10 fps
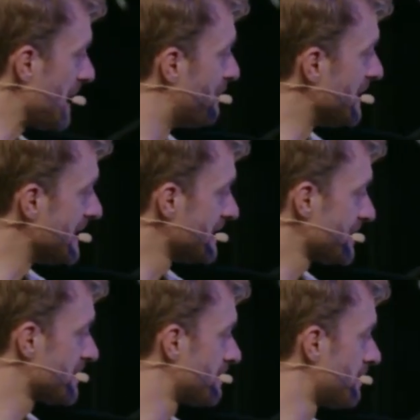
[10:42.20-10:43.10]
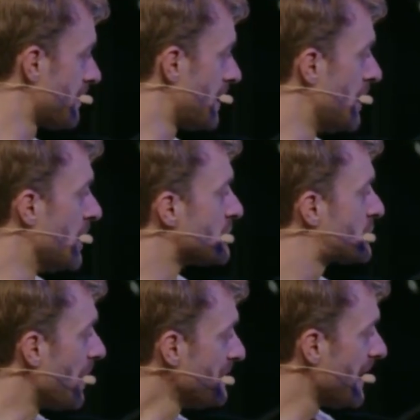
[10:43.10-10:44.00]
erwähnt,
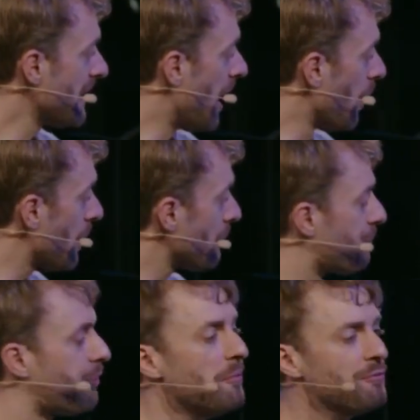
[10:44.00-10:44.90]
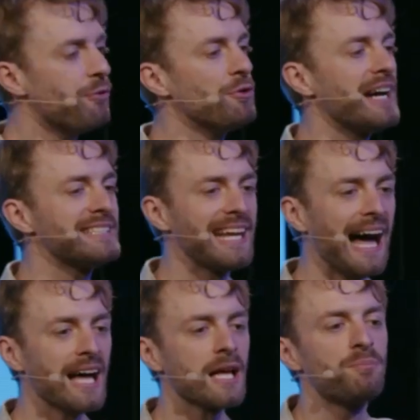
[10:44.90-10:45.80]
sondern auch 500
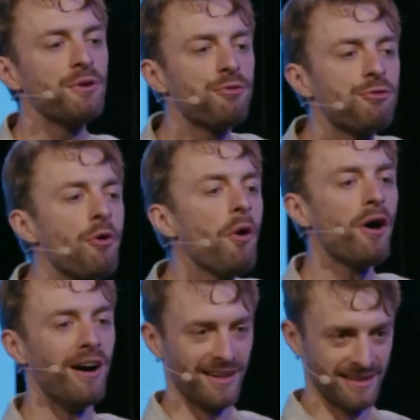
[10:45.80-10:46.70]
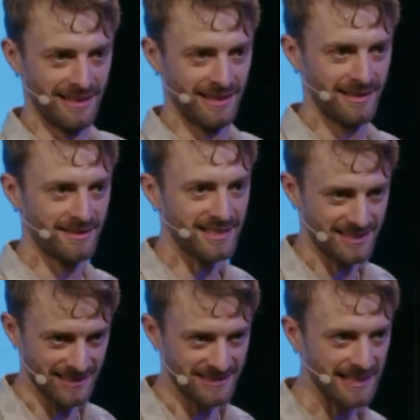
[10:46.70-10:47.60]
Jahre bevor
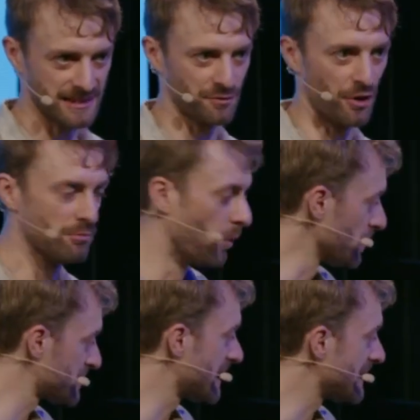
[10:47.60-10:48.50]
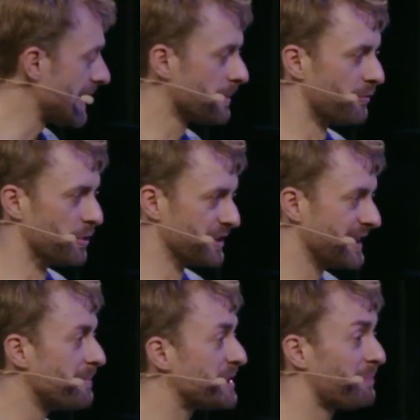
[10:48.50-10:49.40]
das Gesetz von Mose gegeben wurde.
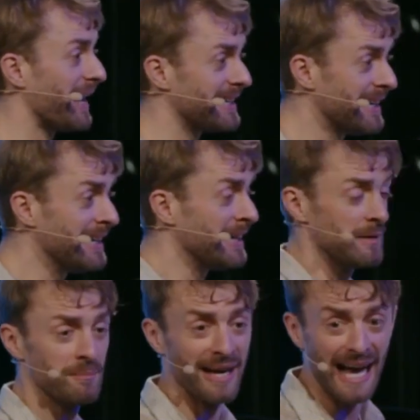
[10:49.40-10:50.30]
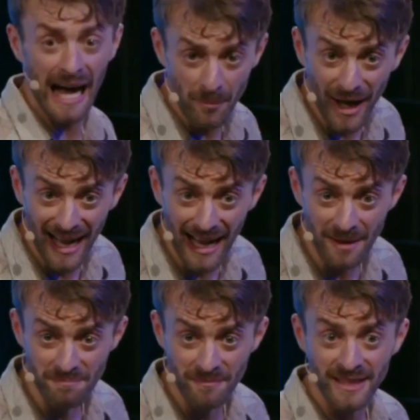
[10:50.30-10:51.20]
Nämlich bei, bei
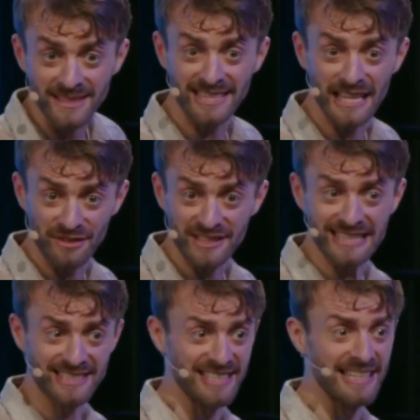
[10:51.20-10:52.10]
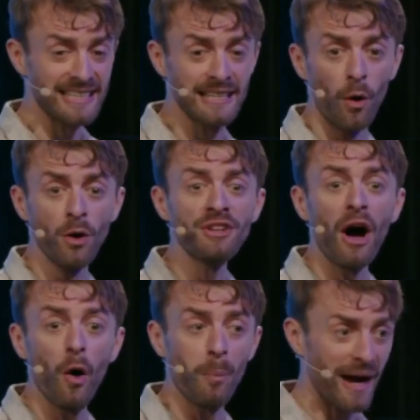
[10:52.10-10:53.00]
Abraham sehen wir den Zehnten und
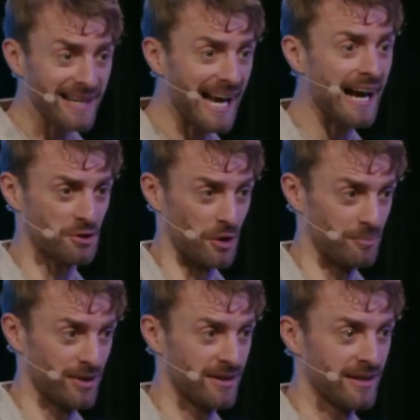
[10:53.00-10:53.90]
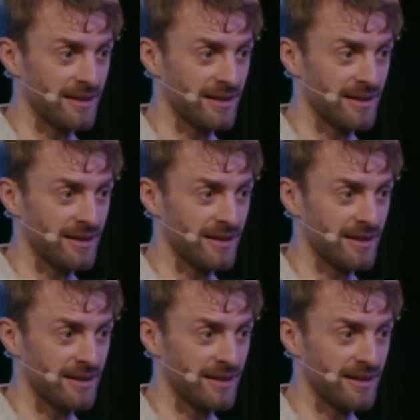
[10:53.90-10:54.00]
auch bei Jakob.